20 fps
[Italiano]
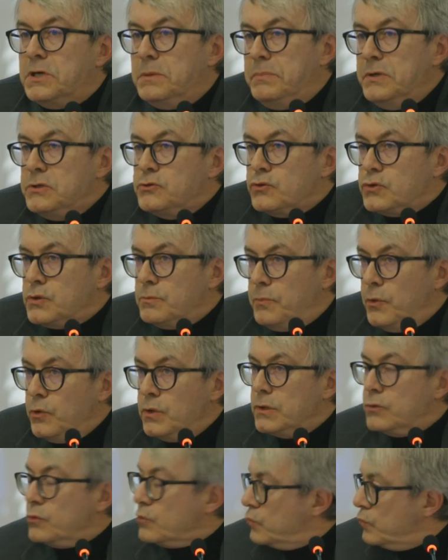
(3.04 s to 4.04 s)
che penso si
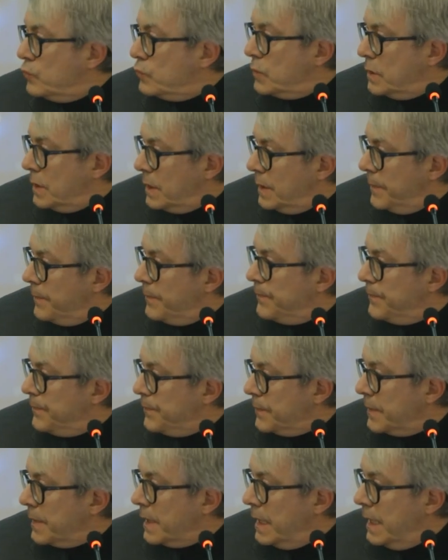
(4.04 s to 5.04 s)
pongano tutti
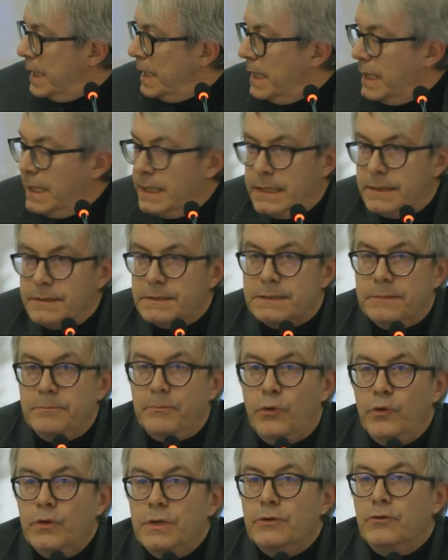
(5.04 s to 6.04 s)
mm, e, e, si
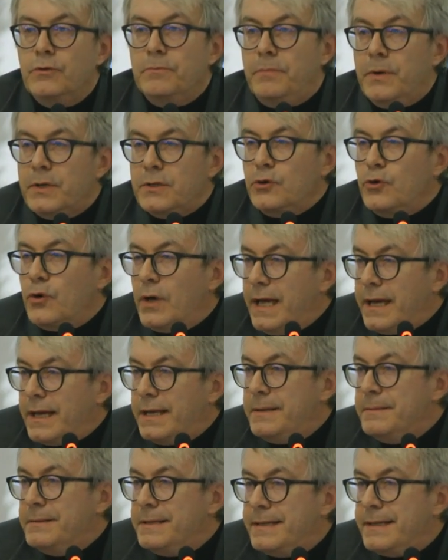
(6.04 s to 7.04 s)
pongano in
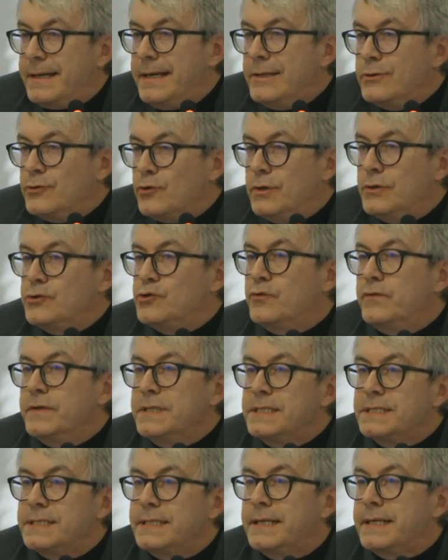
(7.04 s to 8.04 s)
particolare, credo, le
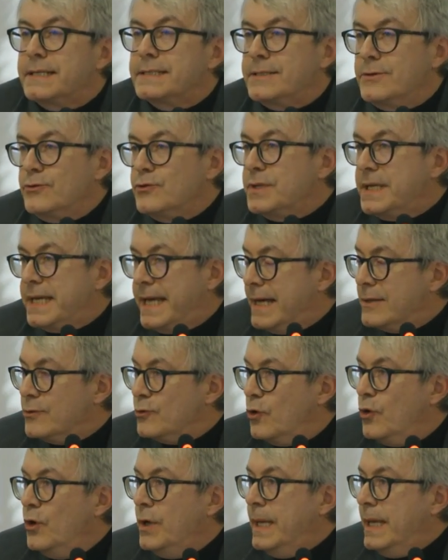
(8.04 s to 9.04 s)
giovani generazioni che
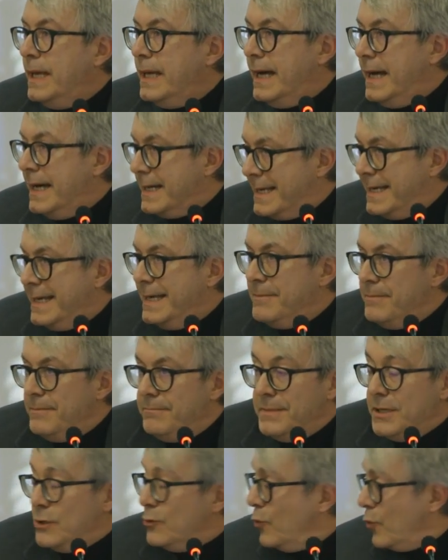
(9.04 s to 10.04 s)
hanno anche
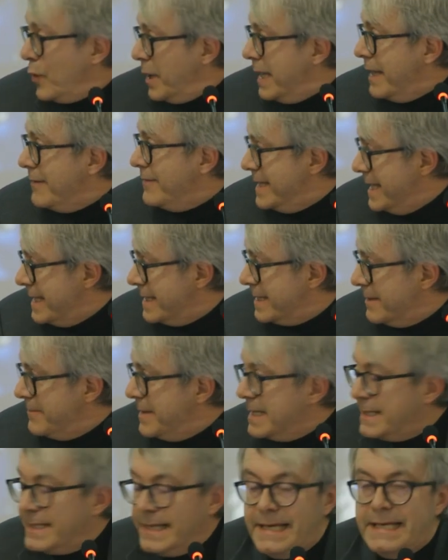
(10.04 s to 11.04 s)
minore,
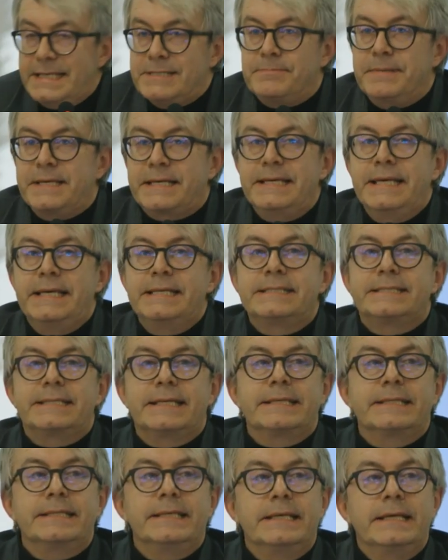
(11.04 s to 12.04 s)
evidentemente,
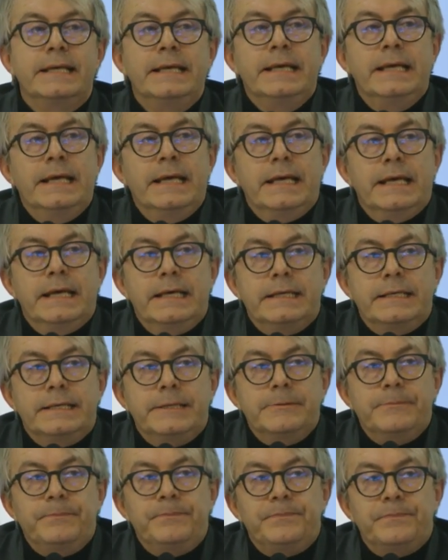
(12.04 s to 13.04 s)
esperienza di,
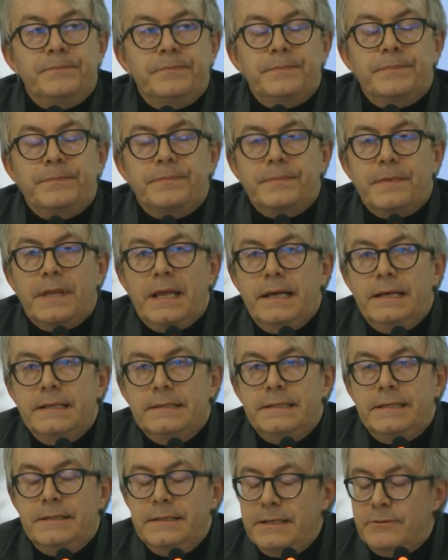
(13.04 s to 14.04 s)
ehm,
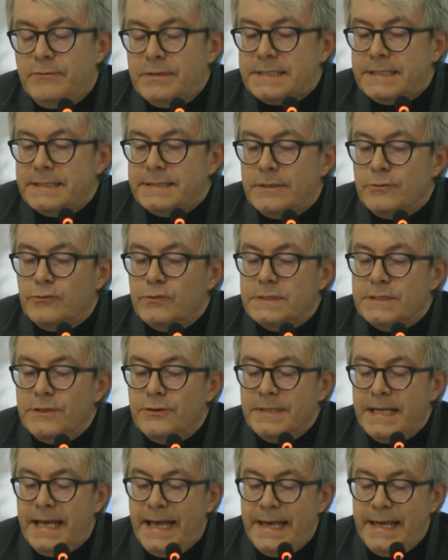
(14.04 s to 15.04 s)
di, di questa
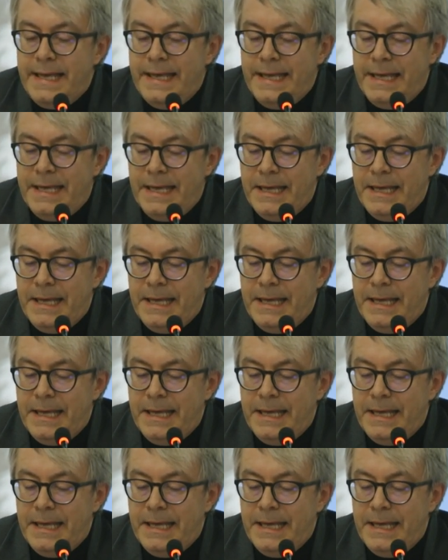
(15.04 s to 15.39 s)
istituzione è